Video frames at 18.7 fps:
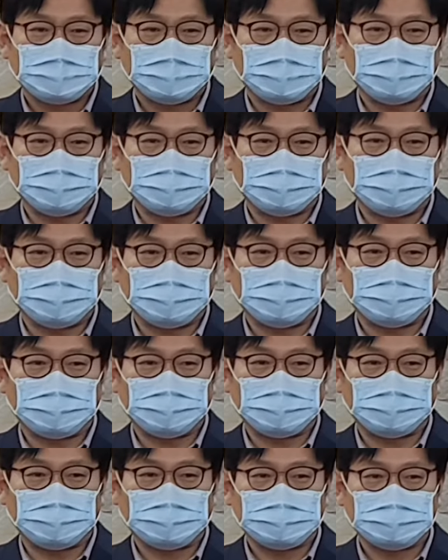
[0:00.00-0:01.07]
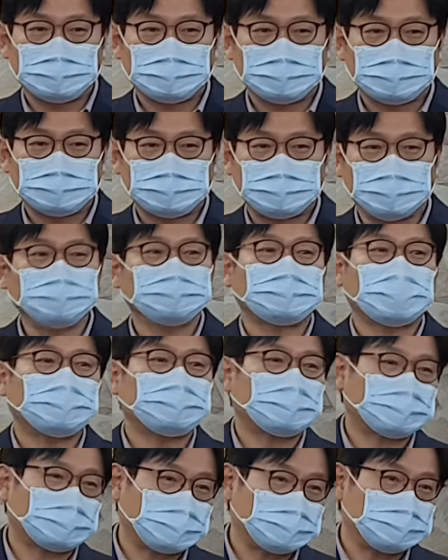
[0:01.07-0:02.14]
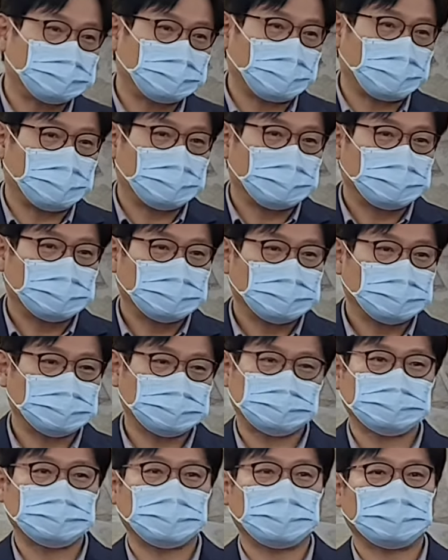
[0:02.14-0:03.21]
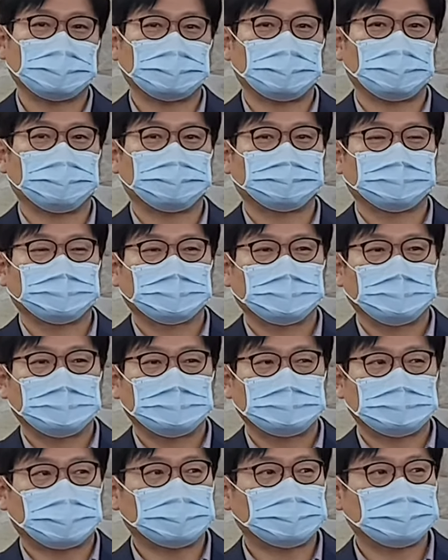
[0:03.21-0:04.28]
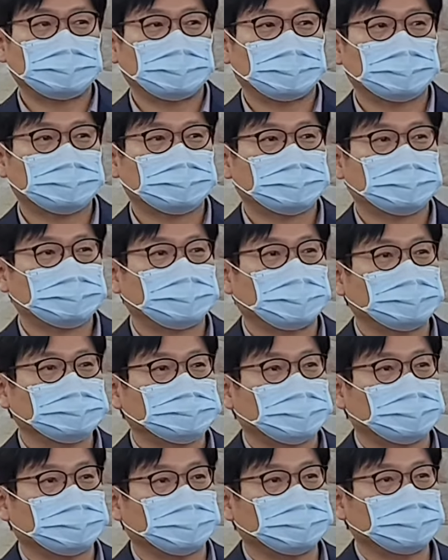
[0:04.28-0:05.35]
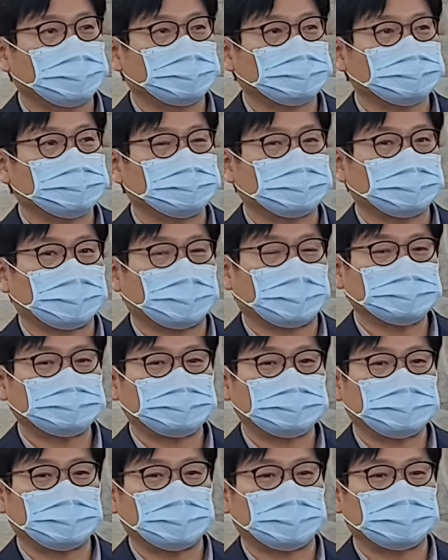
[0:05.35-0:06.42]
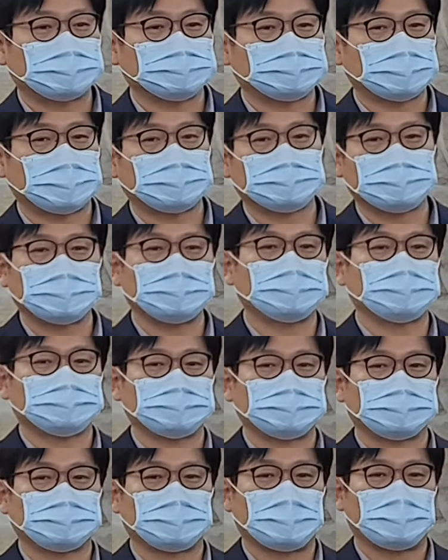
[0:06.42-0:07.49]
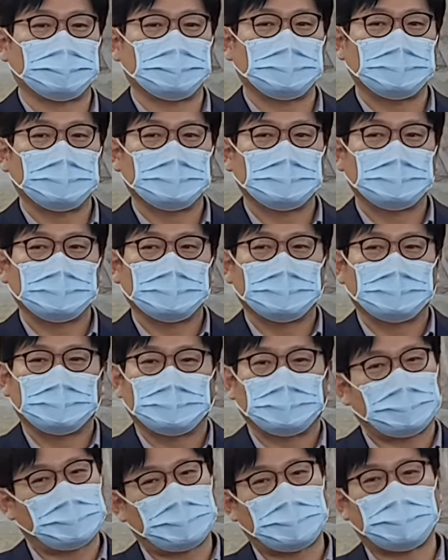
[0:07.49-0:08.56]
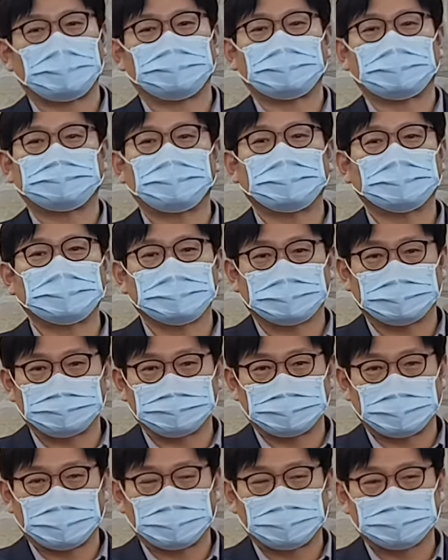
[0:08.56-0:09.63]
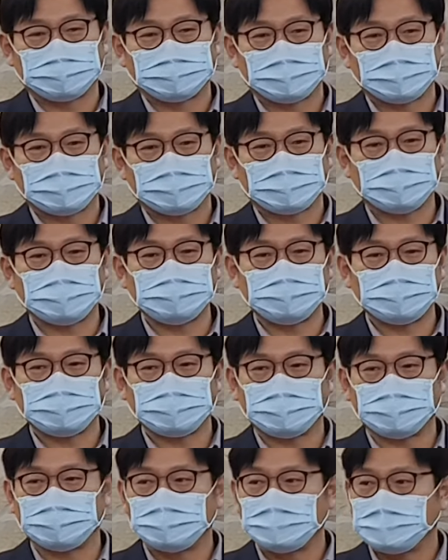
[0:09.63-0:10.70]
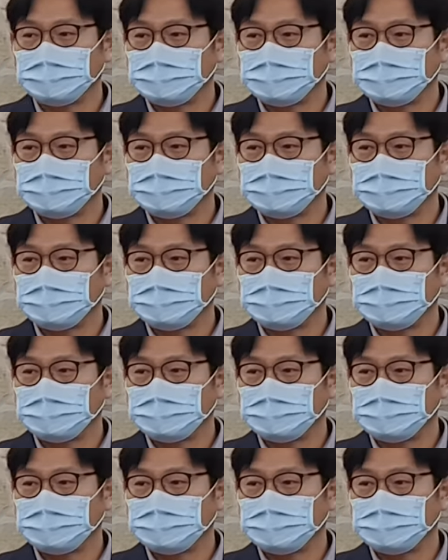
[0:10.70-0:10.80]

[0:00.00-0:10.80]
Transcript: 어, 염탐하러 왔는데 히스기야가 자기가 그 당시에 고대 근동의 아시리아하고 싸워서 이겼으니까 아막 뻑인 겁니다. 그러면서